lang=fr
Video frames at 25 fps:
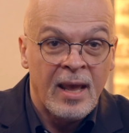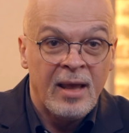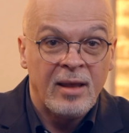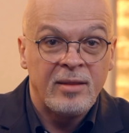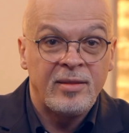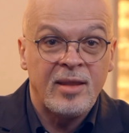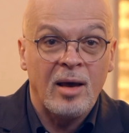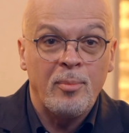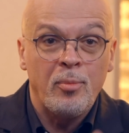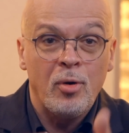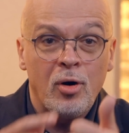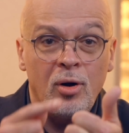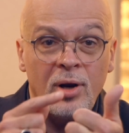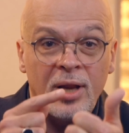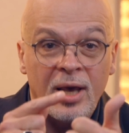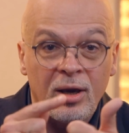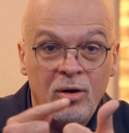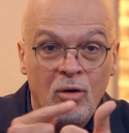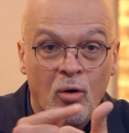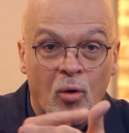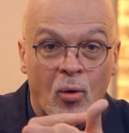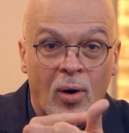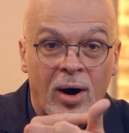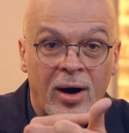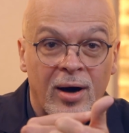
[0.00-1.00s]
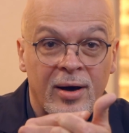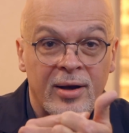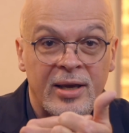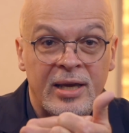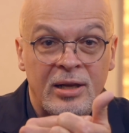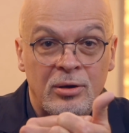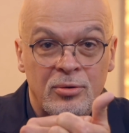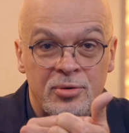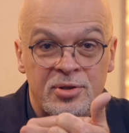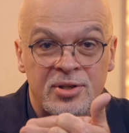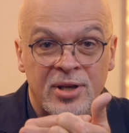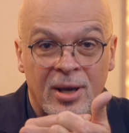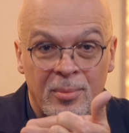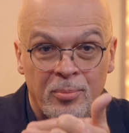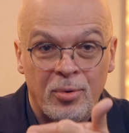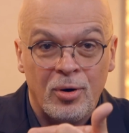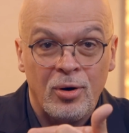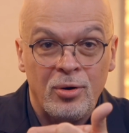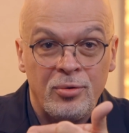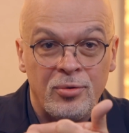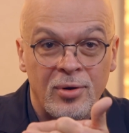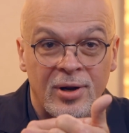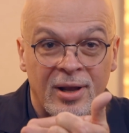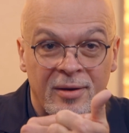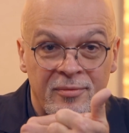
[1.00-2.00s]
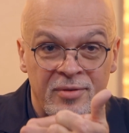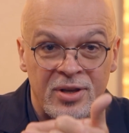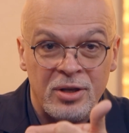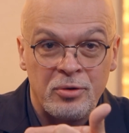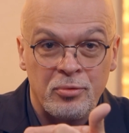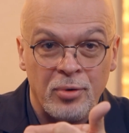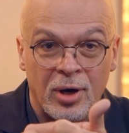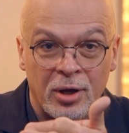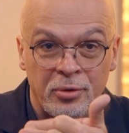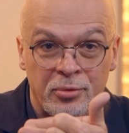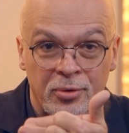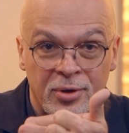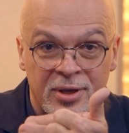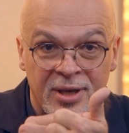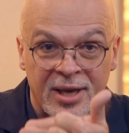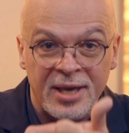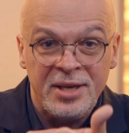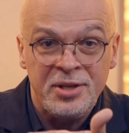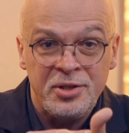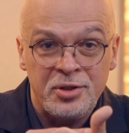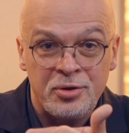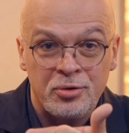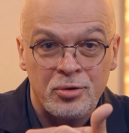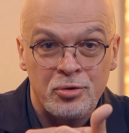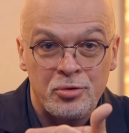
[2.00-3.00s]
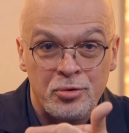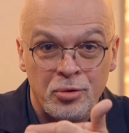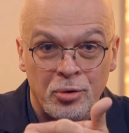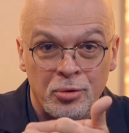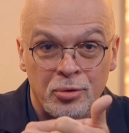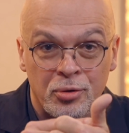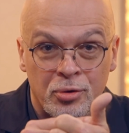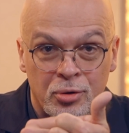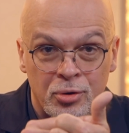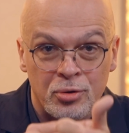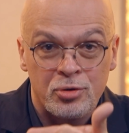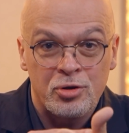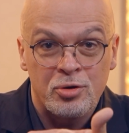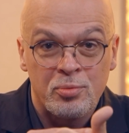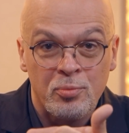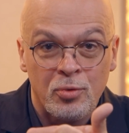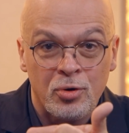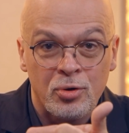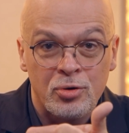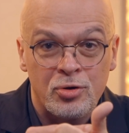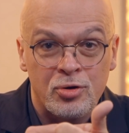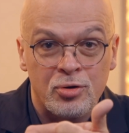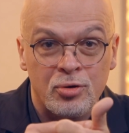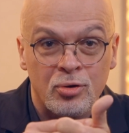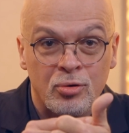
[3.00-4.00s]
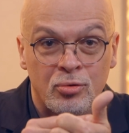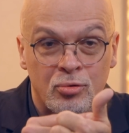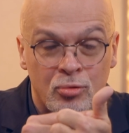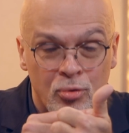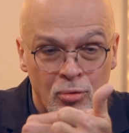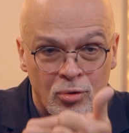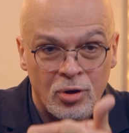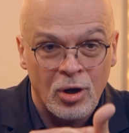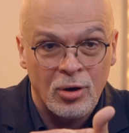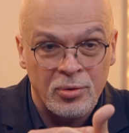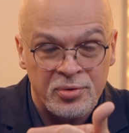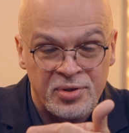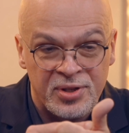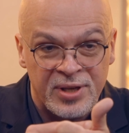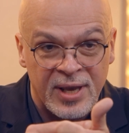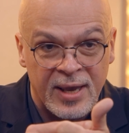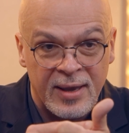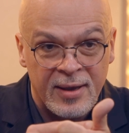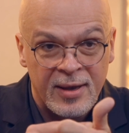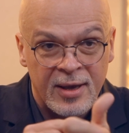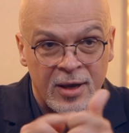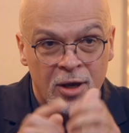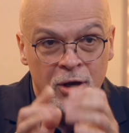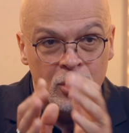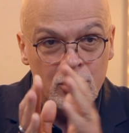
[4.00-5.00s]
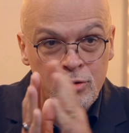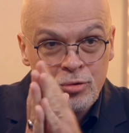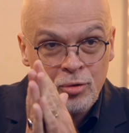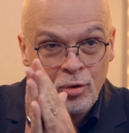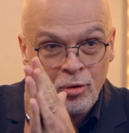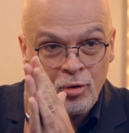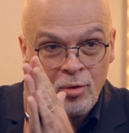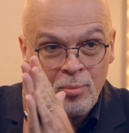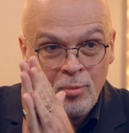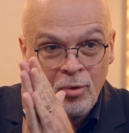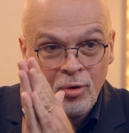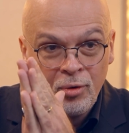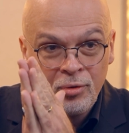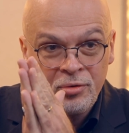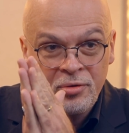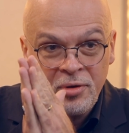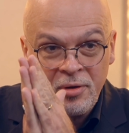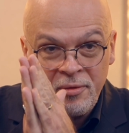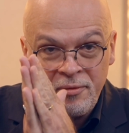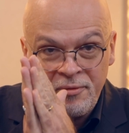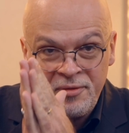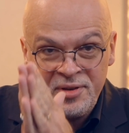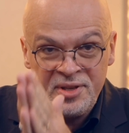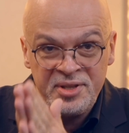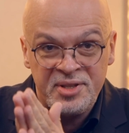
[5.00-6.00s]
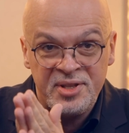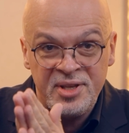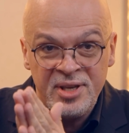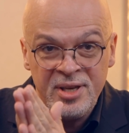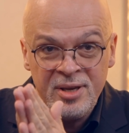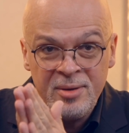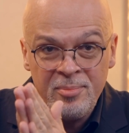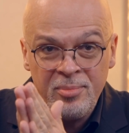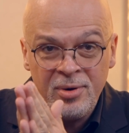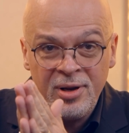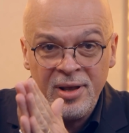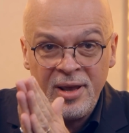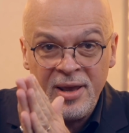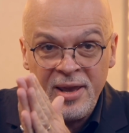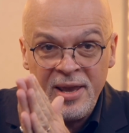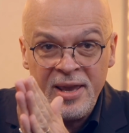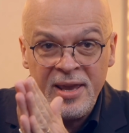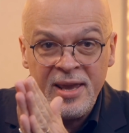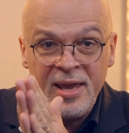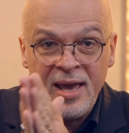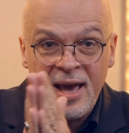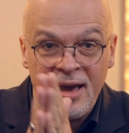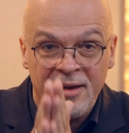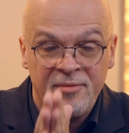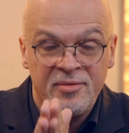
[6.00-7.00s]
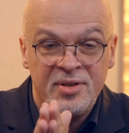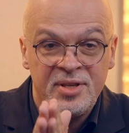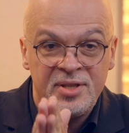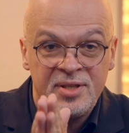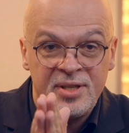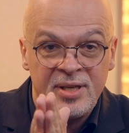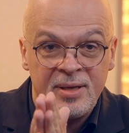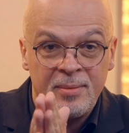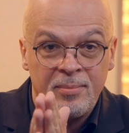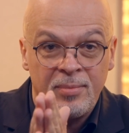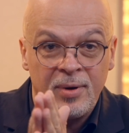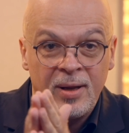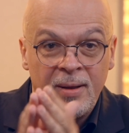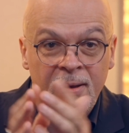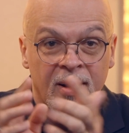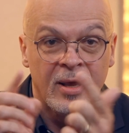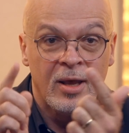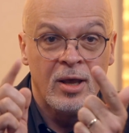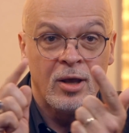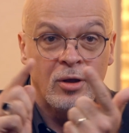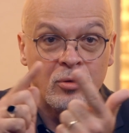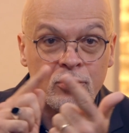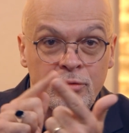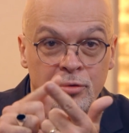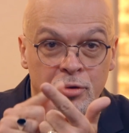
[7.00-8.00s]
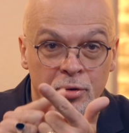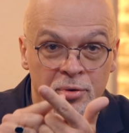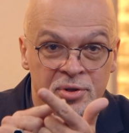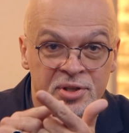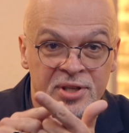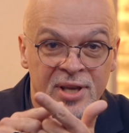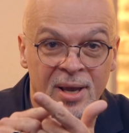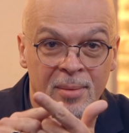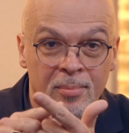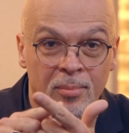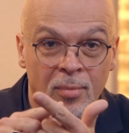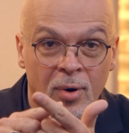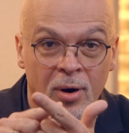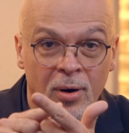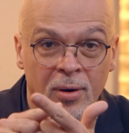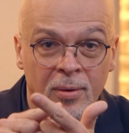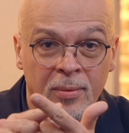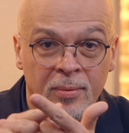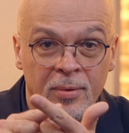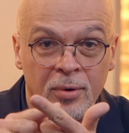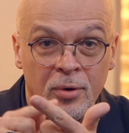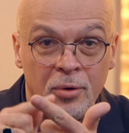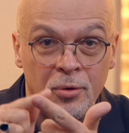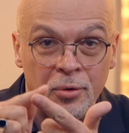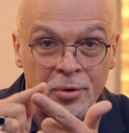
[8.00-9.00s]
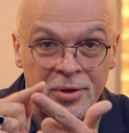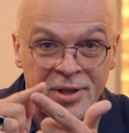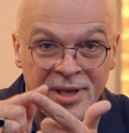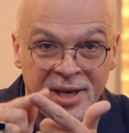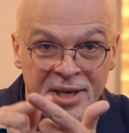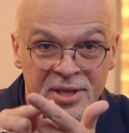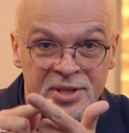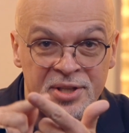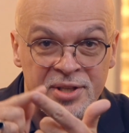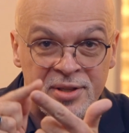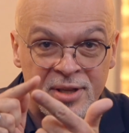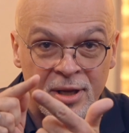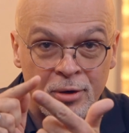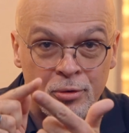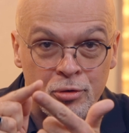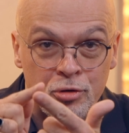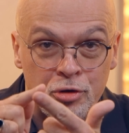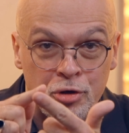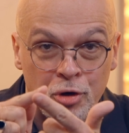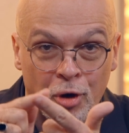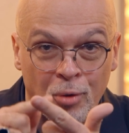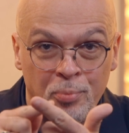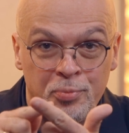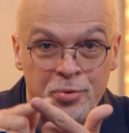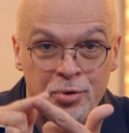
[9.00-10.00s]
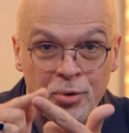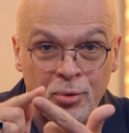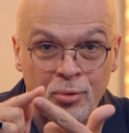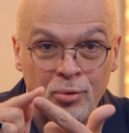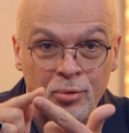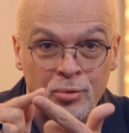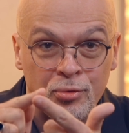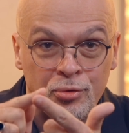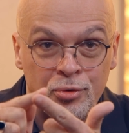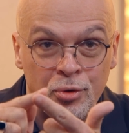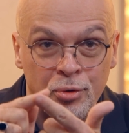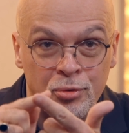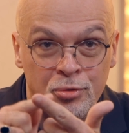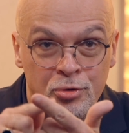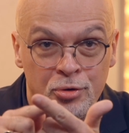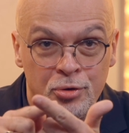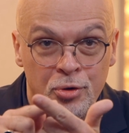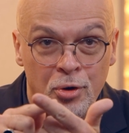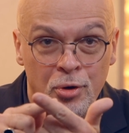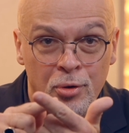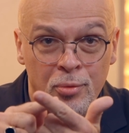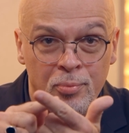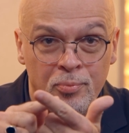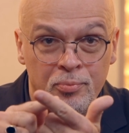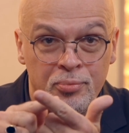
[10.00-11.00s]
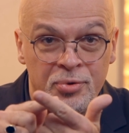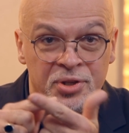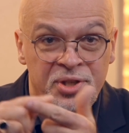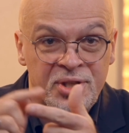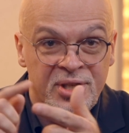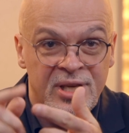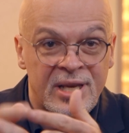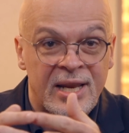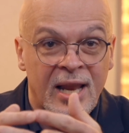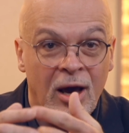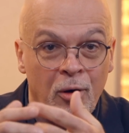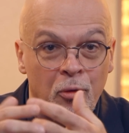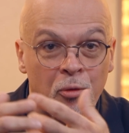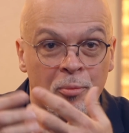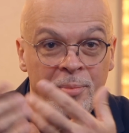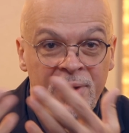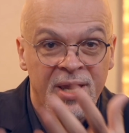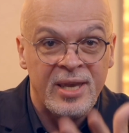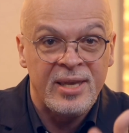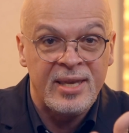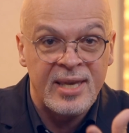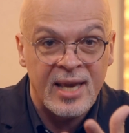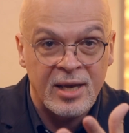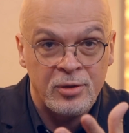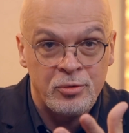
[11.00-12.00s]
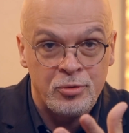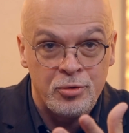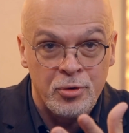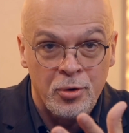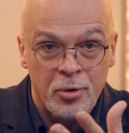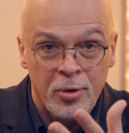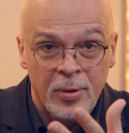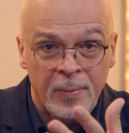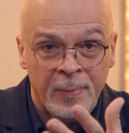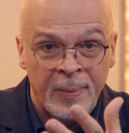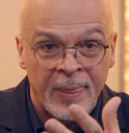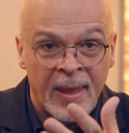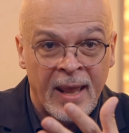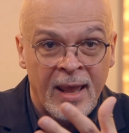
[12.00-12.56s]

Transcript: D'abord, la croix est le symbole de la victoire de Christ sur le cosmos tout entier, sur le monde visible et invisible. Deuxièmement, le Christ est le champion de Dieu, puisqu'il a obéi à Dieu.